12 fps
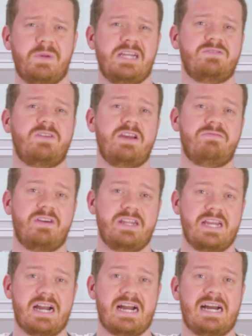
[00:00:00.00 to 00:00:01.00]
mas vai
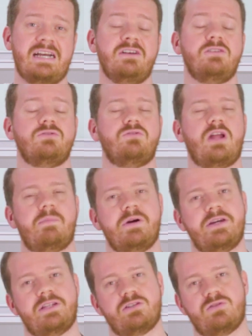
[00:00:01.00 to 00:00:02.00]
variar do
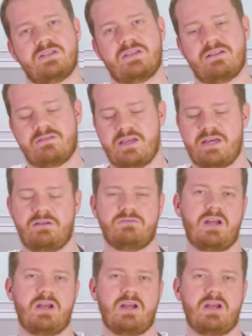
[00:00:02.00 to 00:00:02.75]
tamanho da sua assadeira,